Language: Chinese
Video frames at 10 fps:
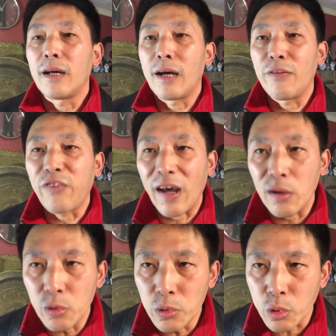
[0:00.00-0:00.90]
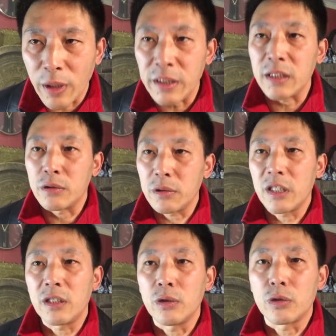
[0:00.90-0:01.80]
啊，法轮功团体最
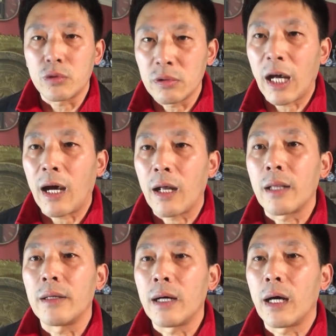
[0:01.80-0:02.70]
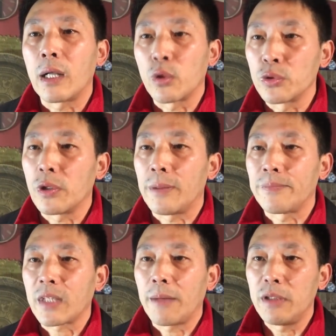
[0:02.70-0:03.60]
近有重大呃动作，
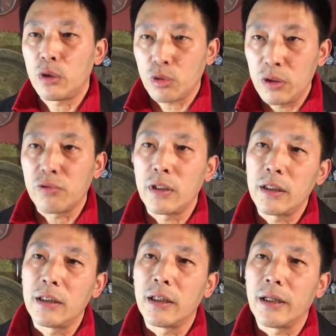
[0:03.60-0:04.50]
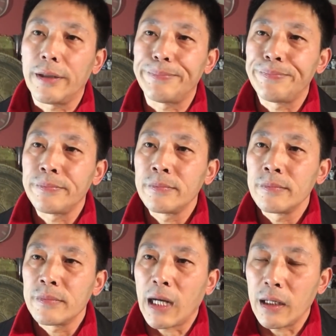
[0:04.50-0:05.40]
他们推出了一个
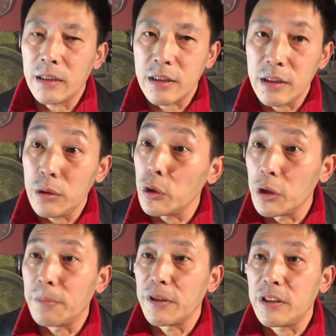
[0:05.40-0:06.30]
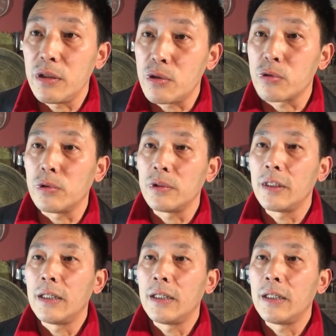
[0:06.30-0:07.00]
大概是一又一本新书，